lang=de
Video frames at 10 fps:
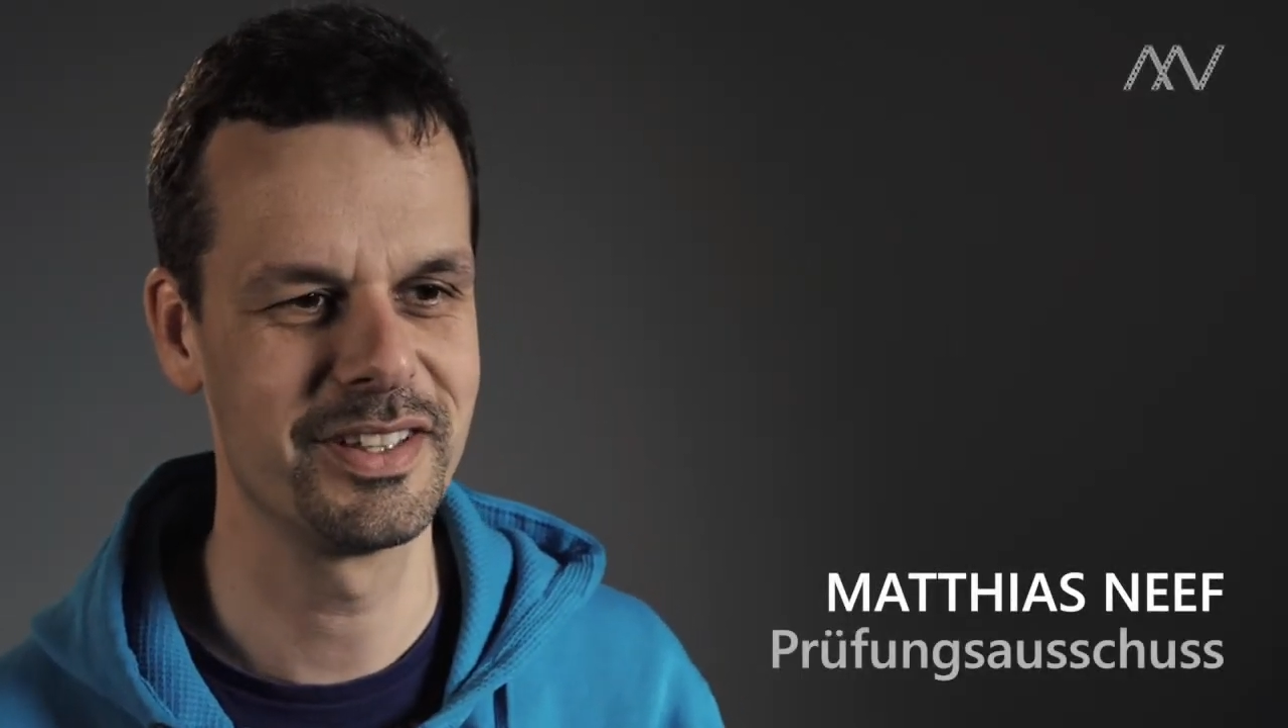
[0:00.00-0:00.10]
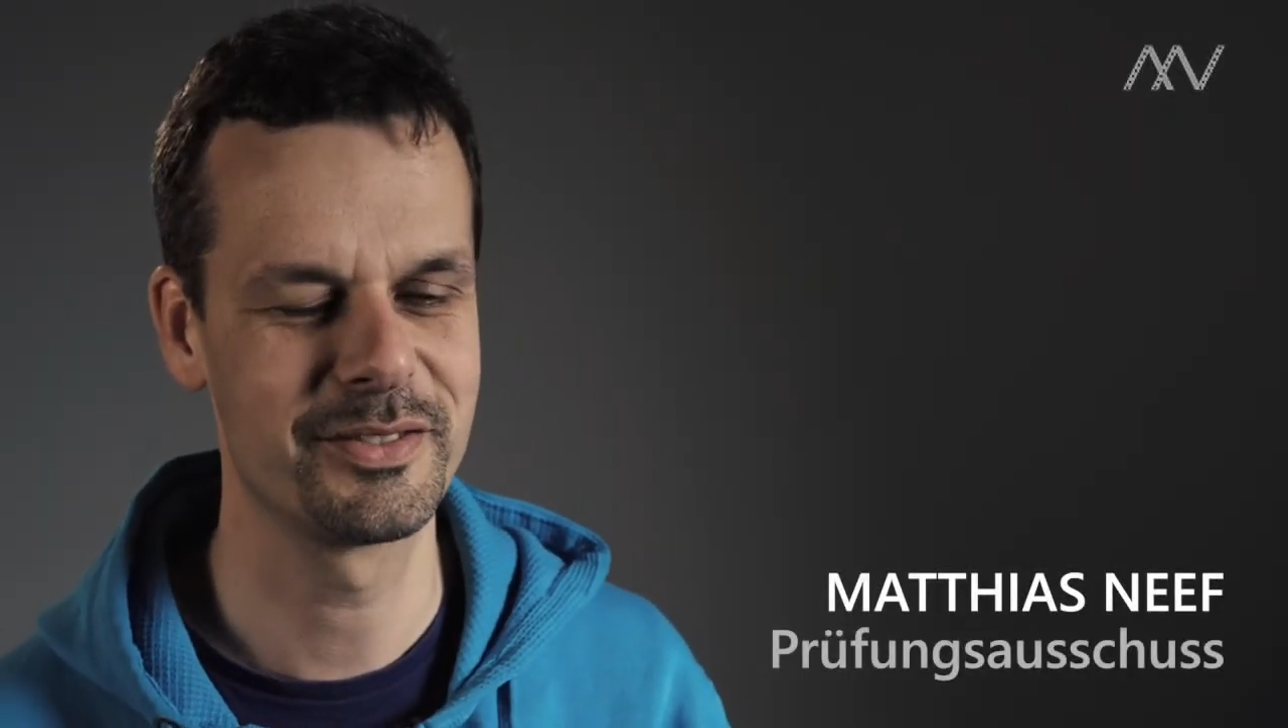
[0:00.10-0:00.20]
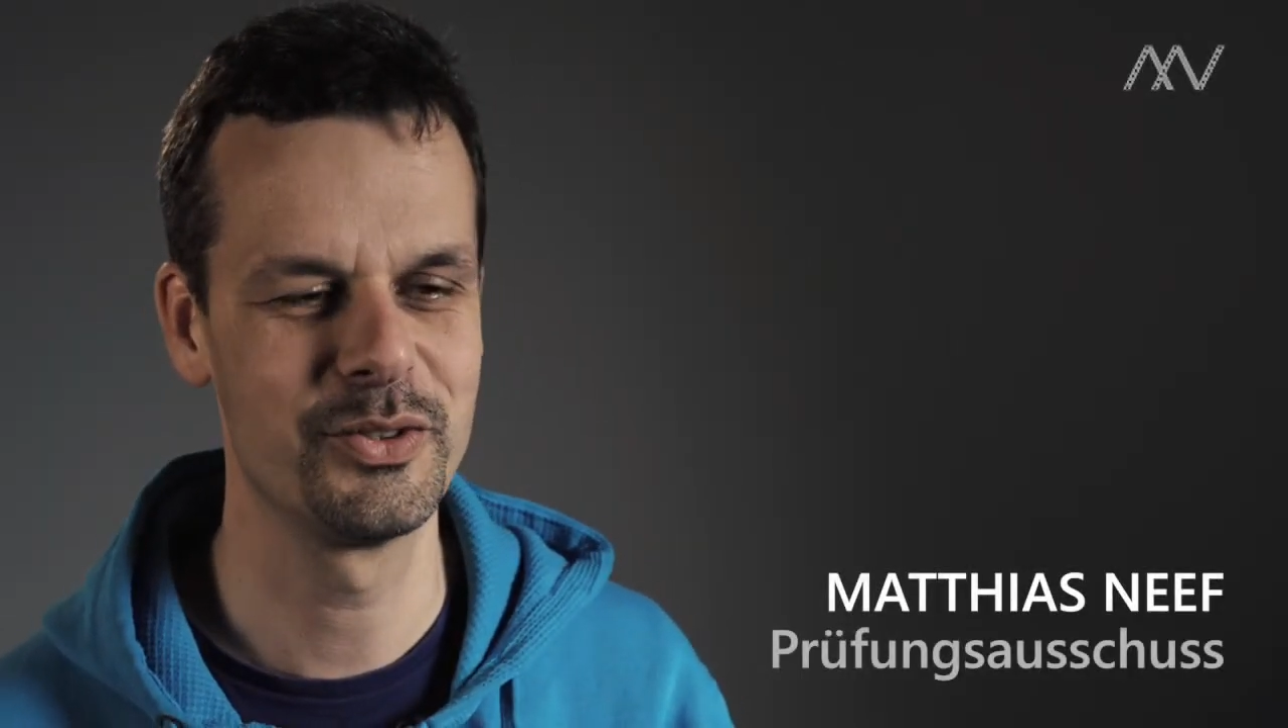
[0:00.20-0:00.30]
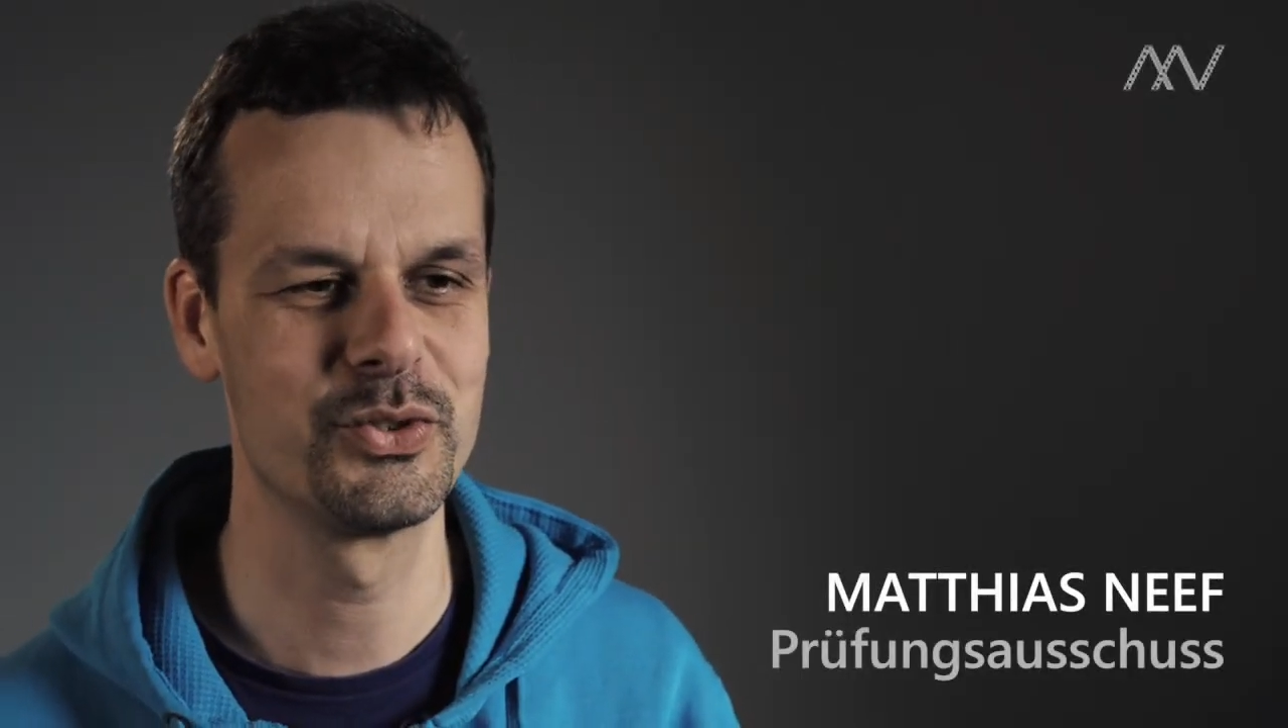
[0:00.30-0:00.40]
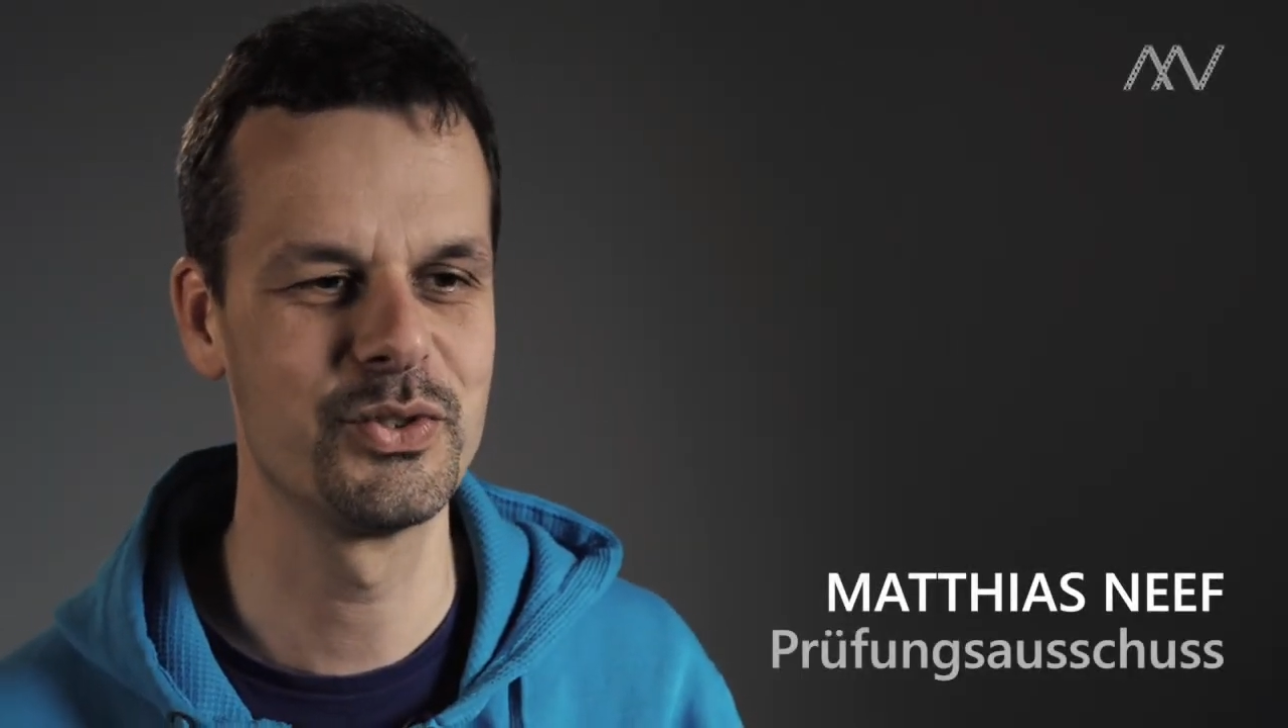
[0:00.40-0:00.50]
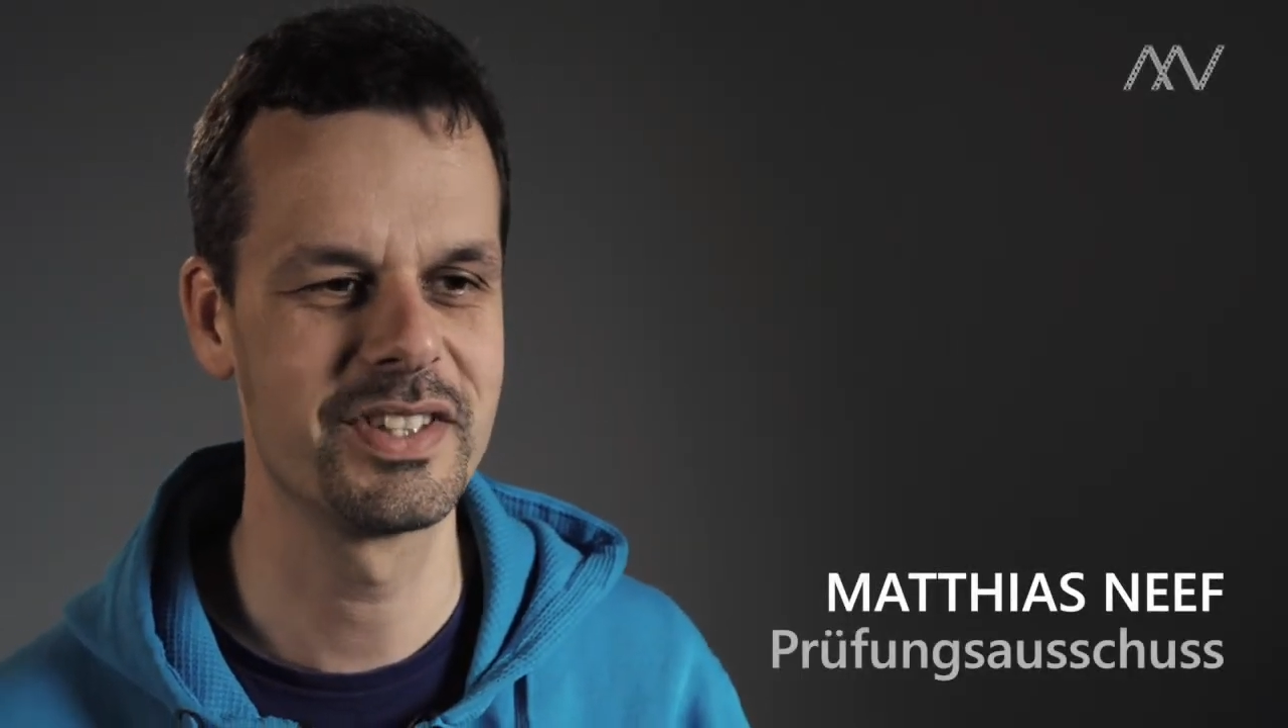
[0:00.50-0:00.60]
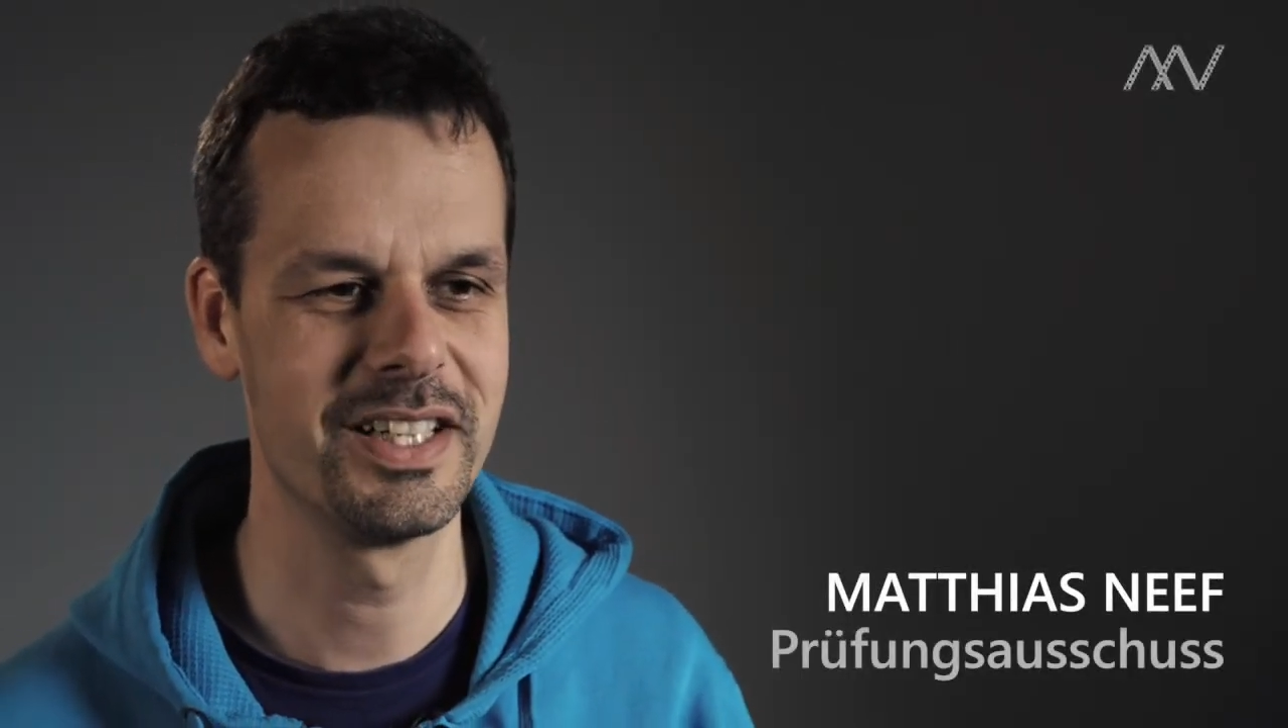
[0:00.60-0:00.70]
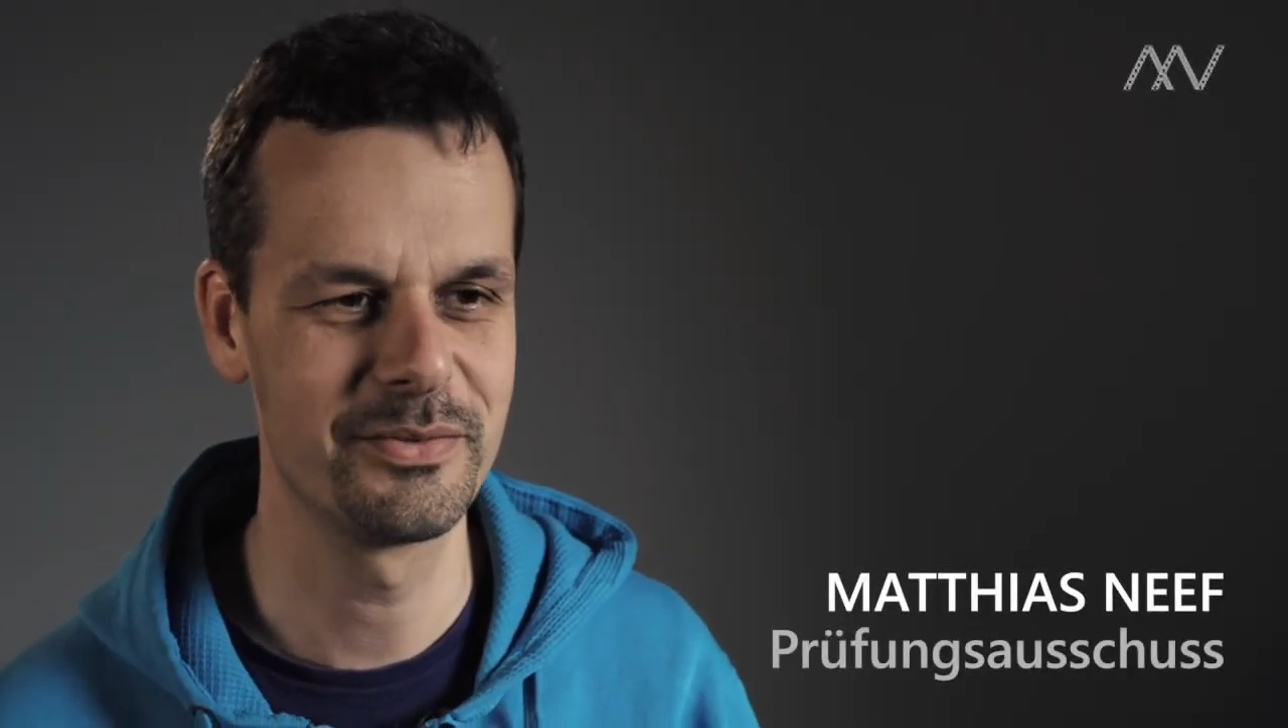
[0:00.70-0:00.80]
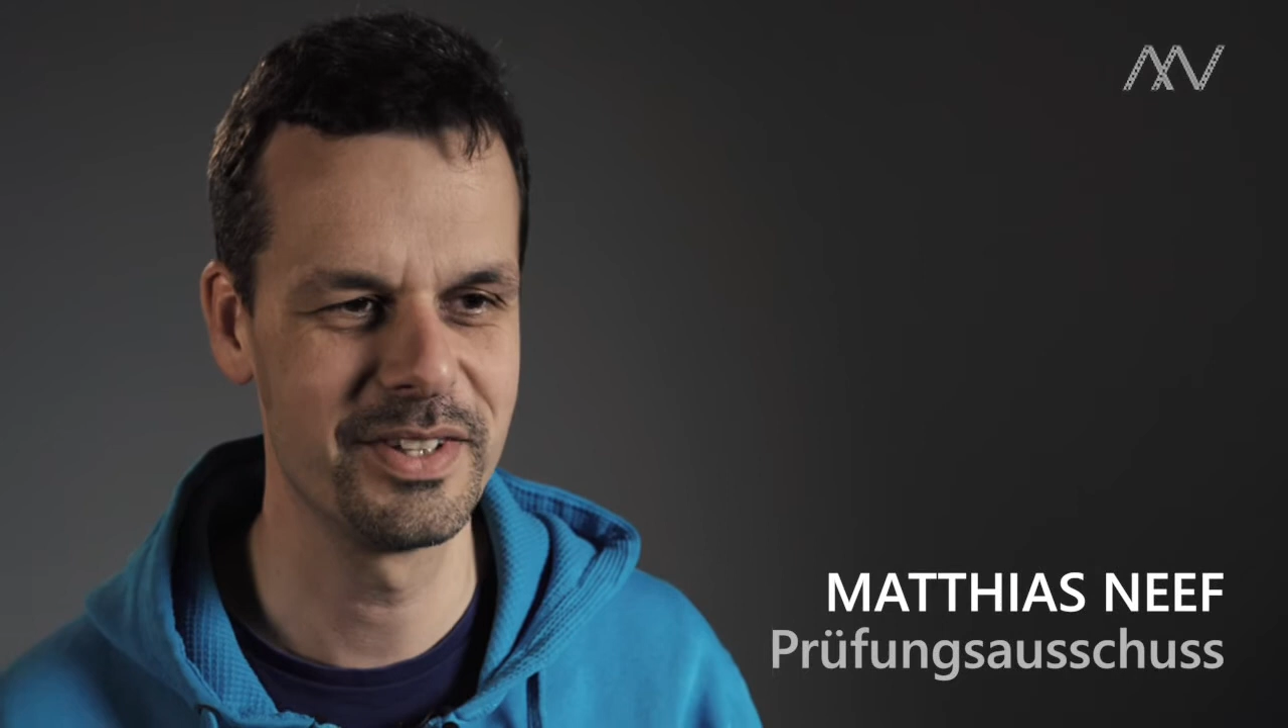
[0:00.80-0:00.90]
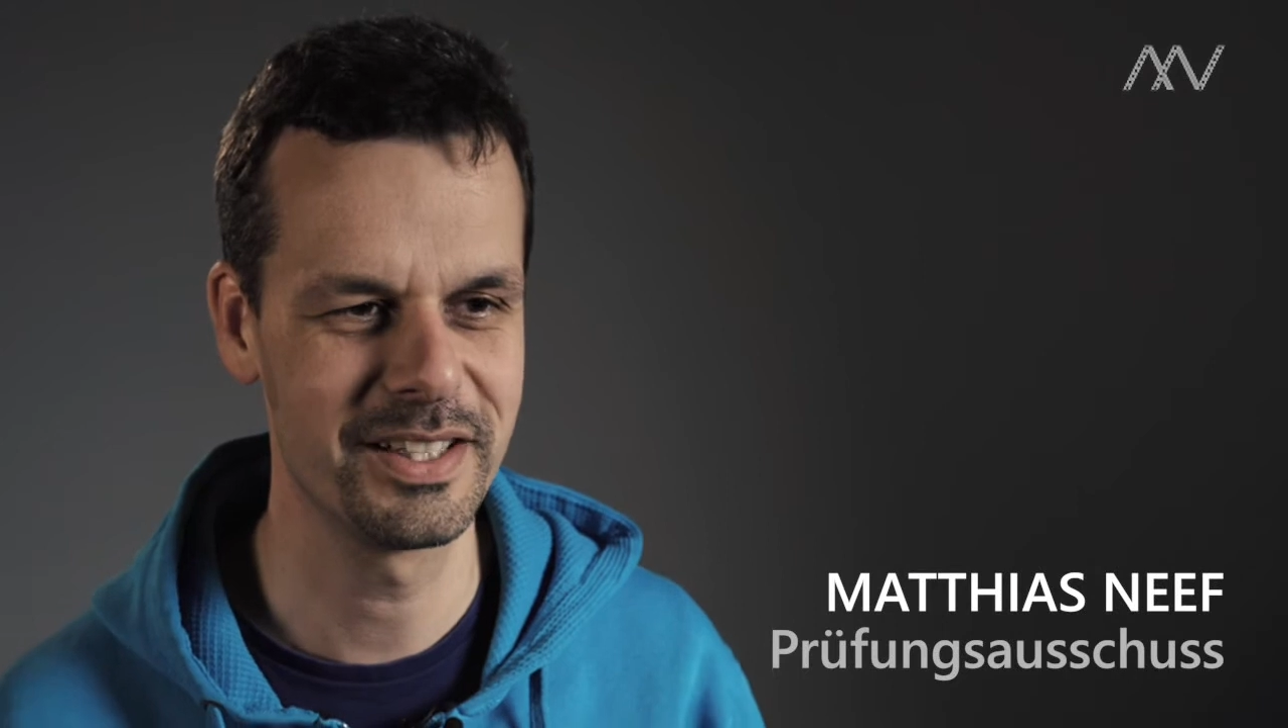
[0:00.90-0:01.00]
Grundschulzeit
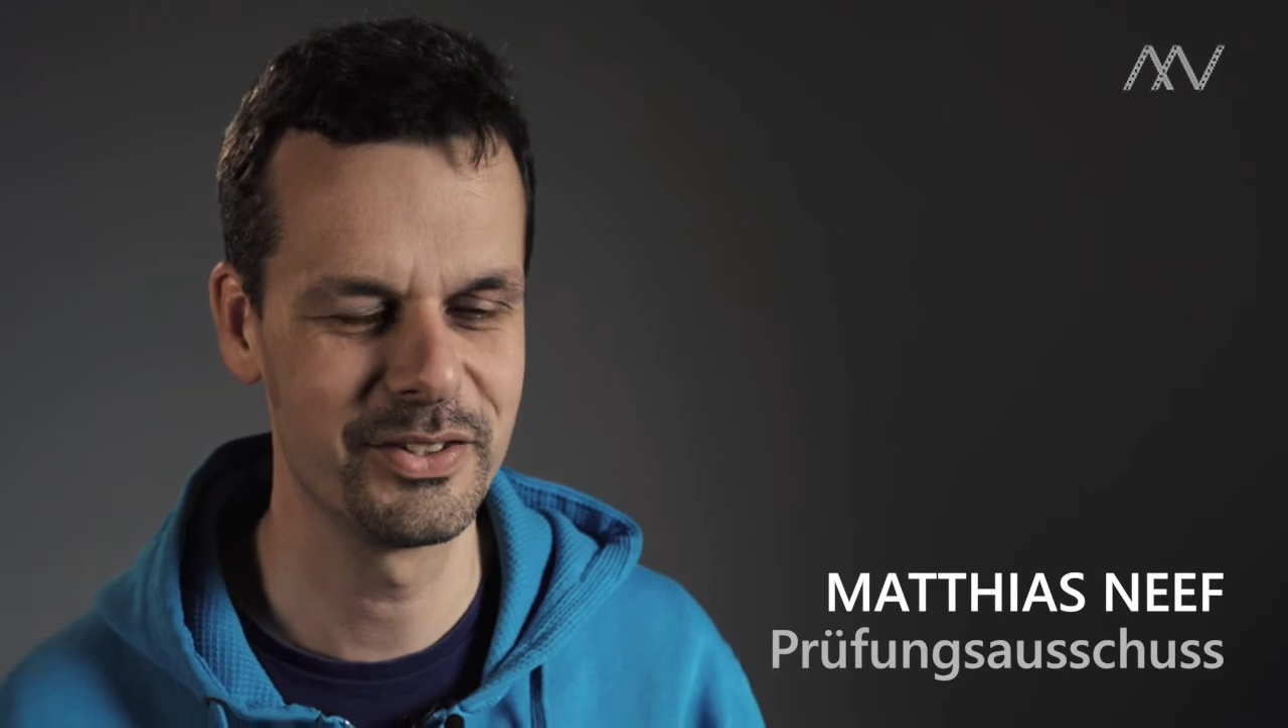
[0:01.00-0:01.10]
vielleicht